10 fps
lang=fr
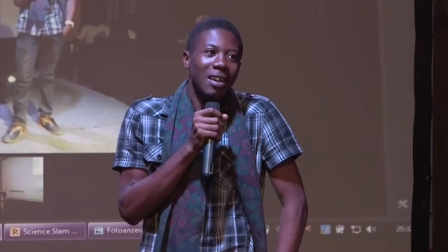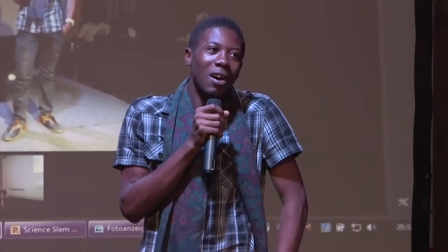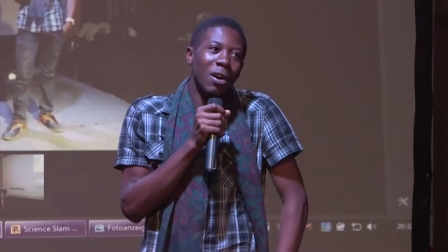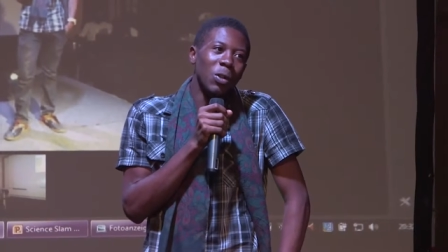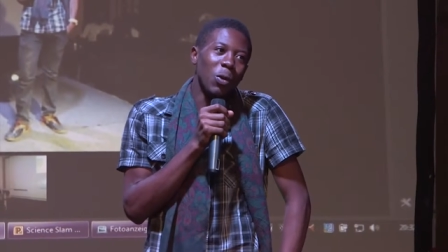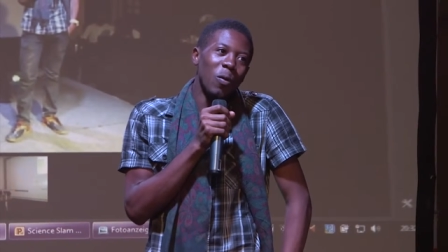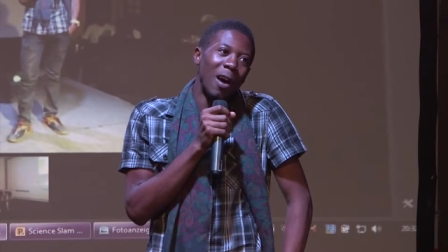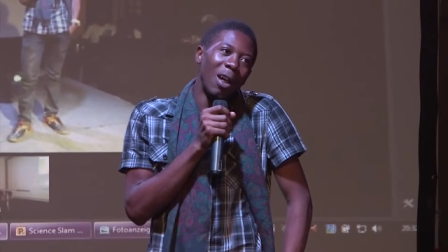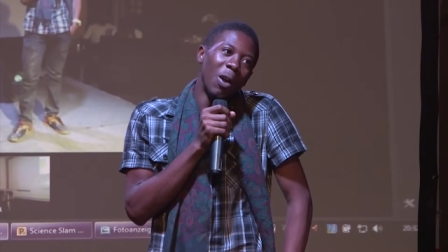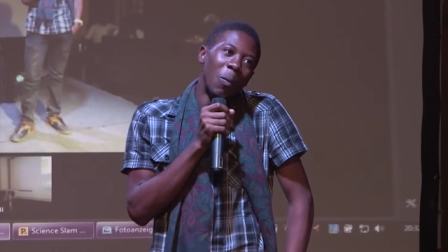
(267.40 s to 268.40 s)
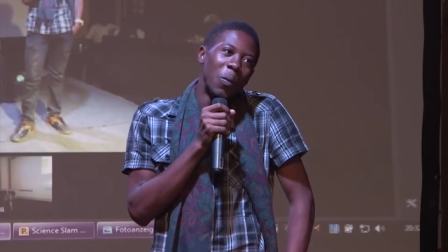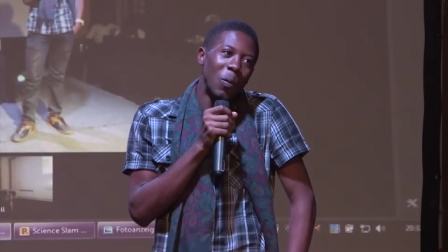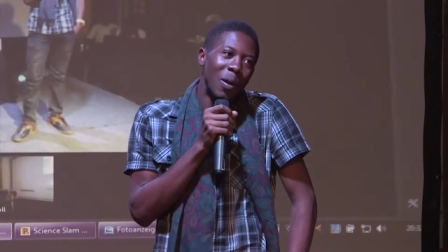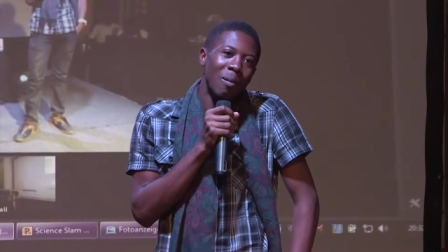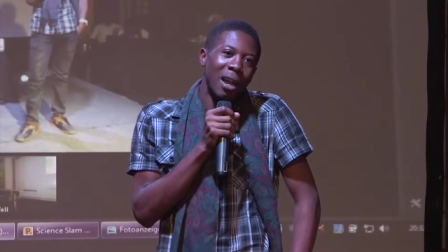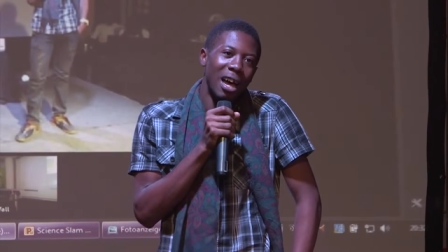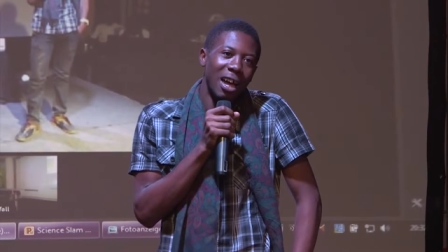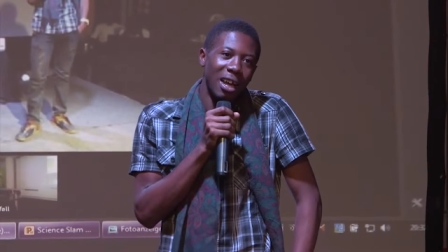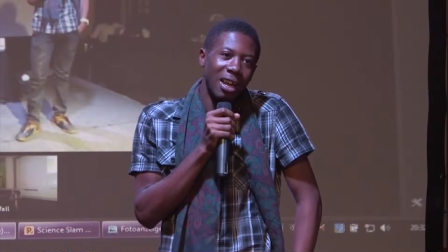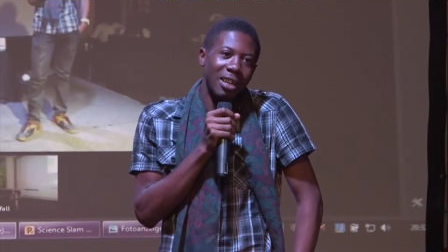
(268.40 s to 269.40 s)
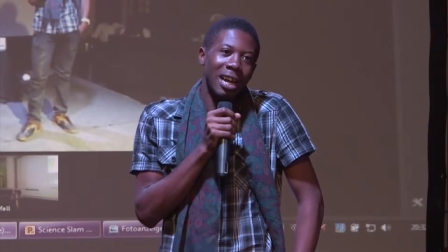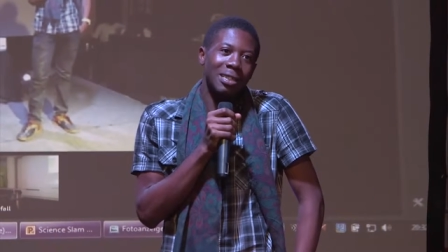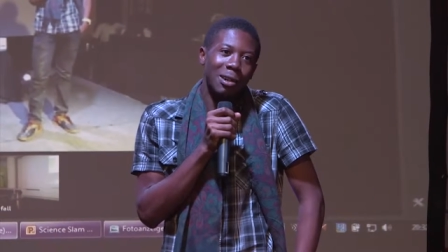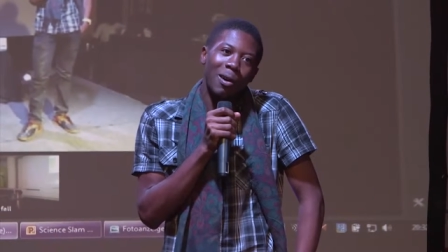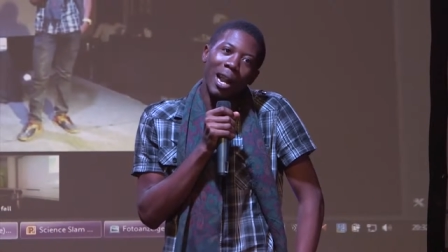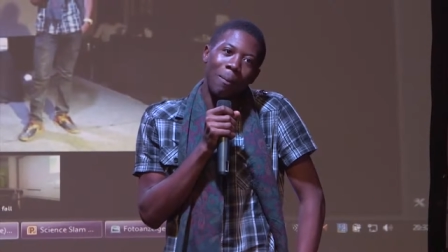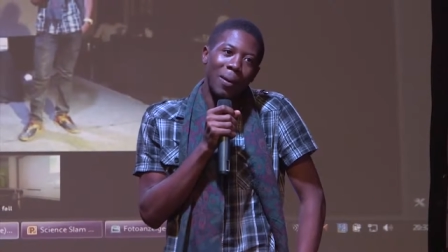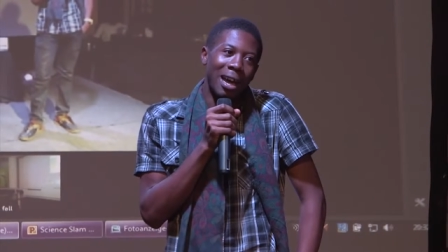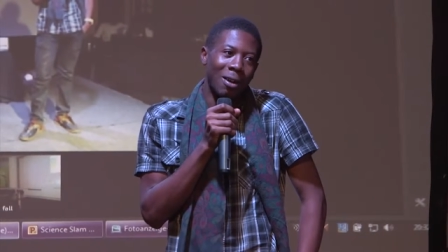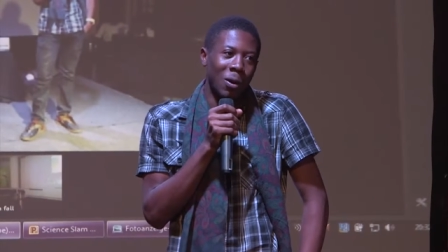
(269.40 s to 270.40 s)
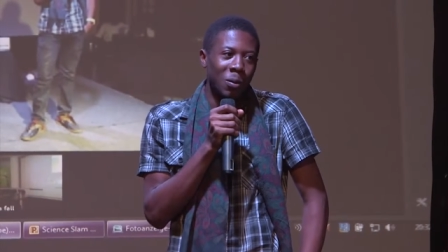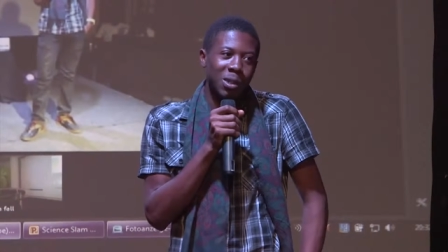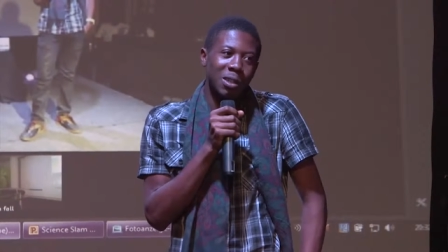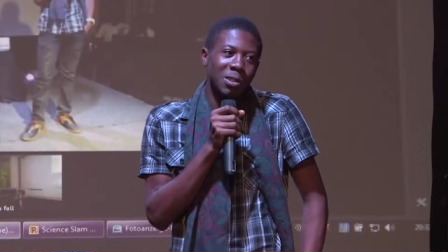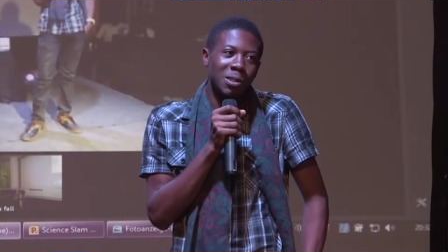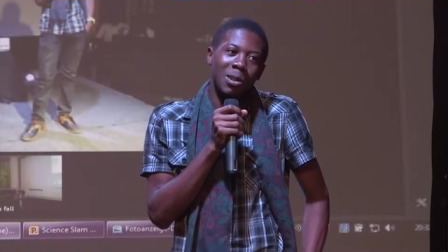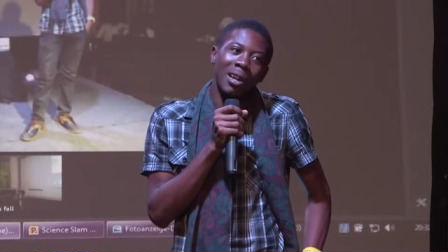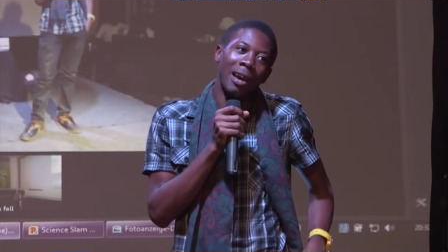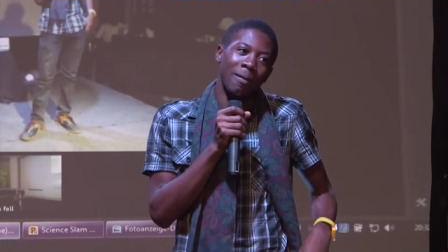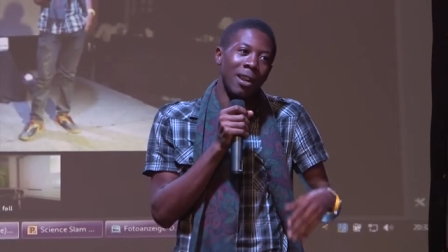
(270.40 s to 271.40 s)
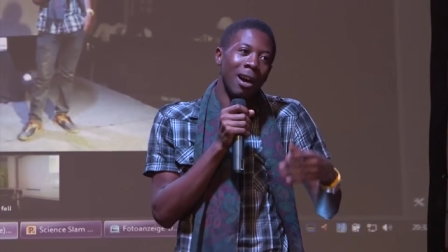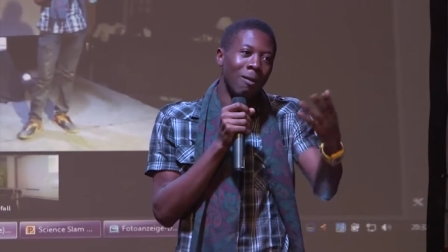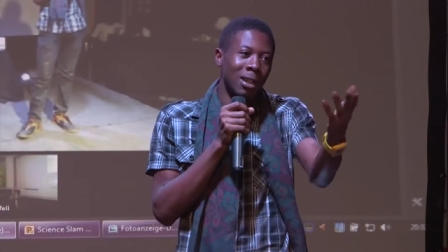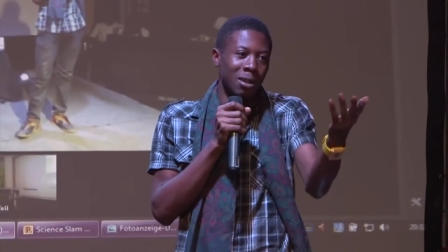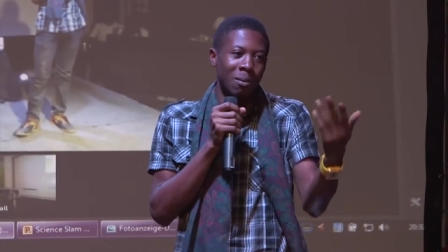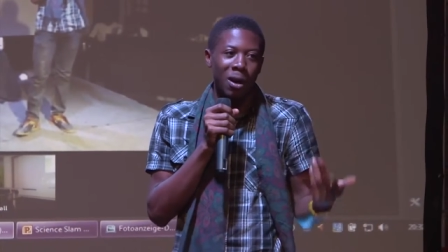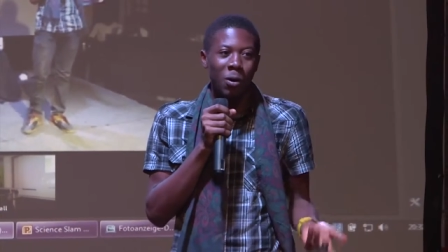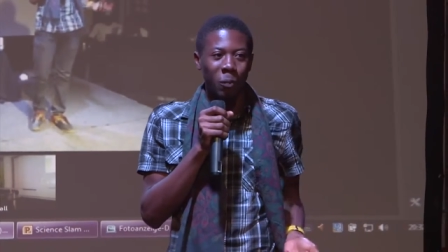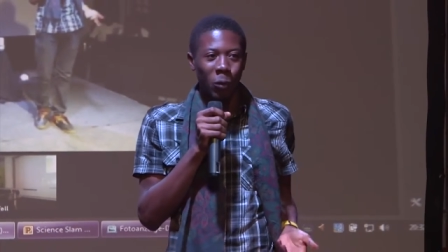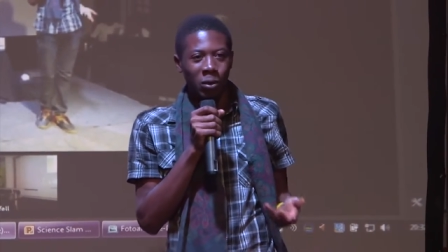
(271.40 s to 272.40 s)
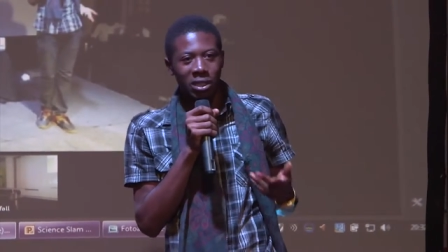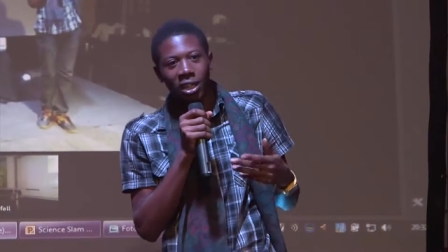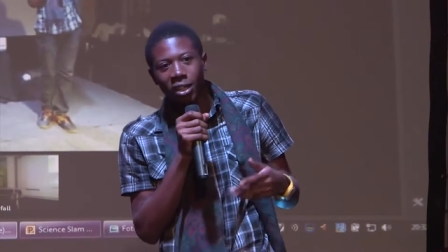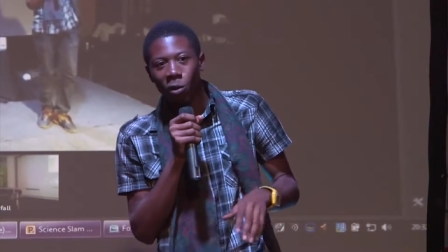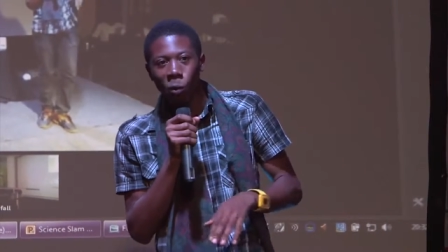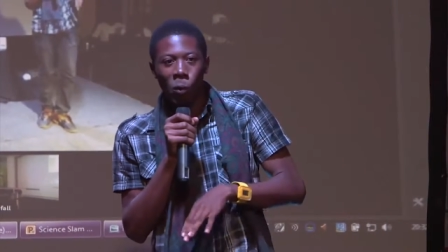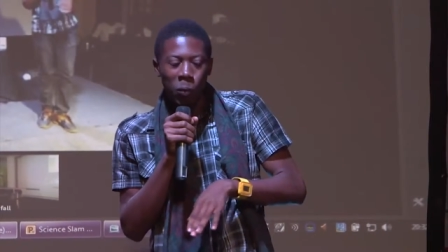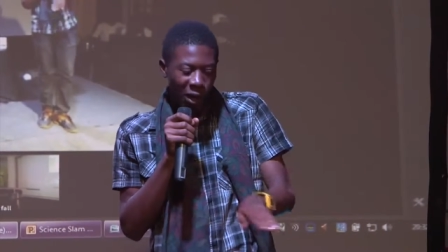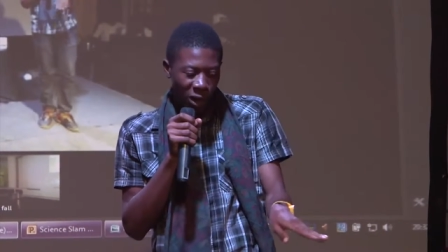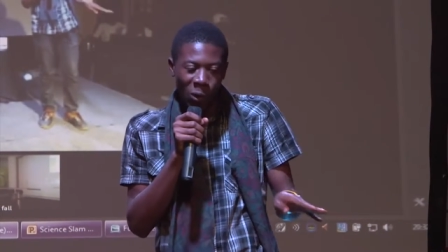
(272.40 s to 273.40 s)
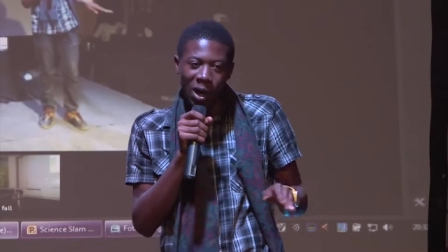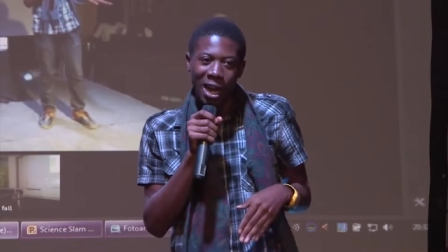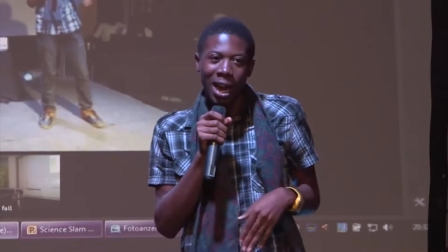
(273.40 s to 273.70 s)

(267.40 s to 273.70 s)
on trouve alors le problème là dans ce qu'on appelle la corruption. Je suis que la fille là voit seulement le policier qui le coupe les dos quand elle n'a